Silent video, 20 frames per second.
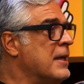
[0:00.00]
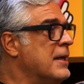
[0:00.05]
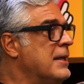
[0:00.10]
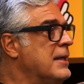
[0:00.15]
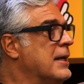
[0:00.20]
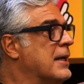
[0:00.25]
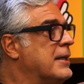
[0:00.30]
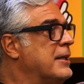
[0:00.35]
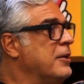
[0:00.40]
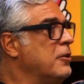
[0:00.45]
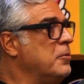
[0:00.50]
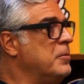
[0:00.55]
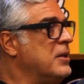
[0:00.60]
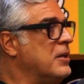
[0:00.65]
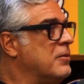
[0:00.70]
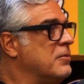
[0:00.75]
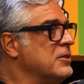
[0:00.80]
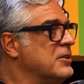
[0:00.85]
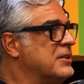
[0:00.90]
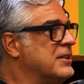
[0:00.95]
E aquilo, me,
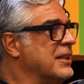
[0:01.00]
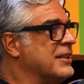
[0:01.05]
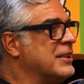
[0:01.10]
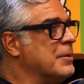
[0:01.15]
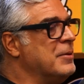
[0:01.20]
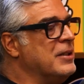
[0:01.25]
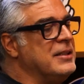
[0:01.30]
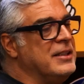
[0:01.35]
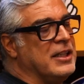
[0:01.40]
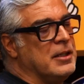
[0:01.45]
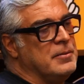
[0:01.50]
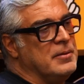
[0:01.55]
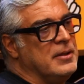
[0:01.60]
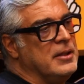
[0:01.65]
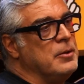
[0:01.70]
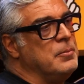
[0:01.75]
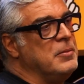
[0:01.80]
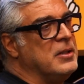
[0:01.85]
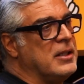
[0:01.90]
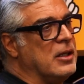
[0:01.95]
de certa maneira,
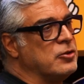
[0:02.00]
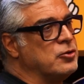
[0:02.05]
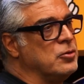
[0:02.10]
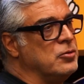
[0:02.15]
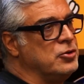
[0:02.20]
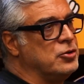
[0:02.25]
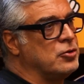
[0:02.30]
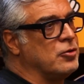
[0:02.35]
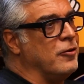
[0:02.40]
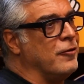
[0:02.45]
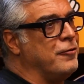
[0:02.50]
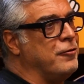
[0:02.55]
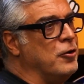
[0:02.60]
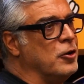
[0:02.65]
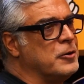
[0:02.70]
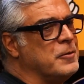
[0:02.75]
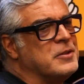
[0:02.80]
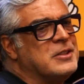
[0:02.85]
me causou um desconforto.